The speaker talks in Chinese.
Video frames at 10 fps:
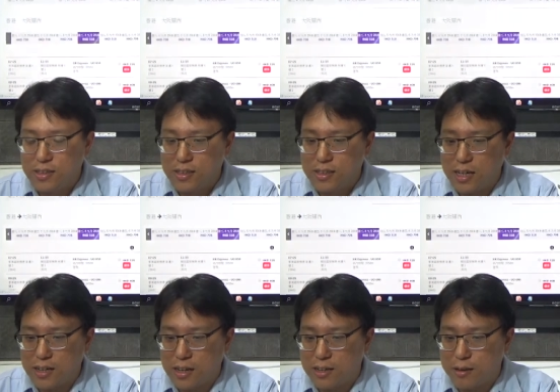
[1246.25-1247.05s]
香
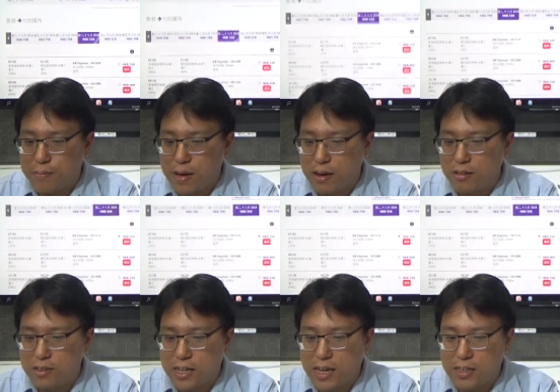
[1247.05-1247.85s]
港的票
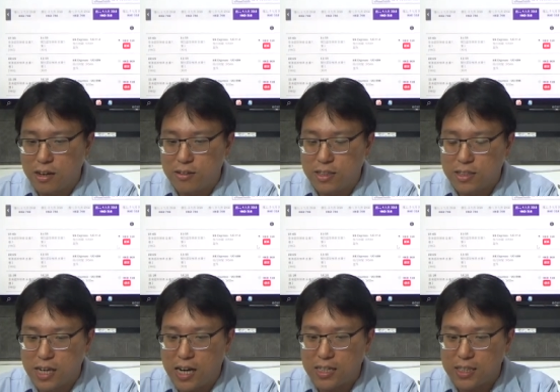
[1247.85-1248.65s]
价到底
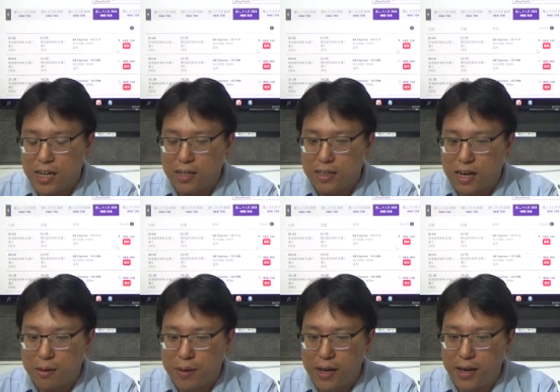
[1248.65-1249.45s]
差在哪
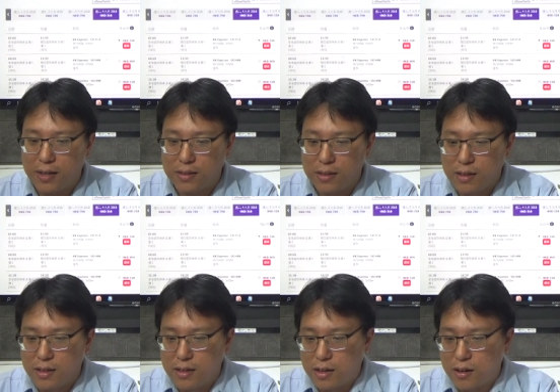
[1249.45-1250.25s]
边？
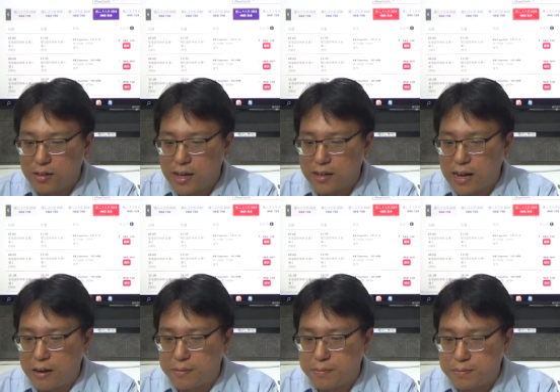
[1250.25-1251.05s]
啊，你看港，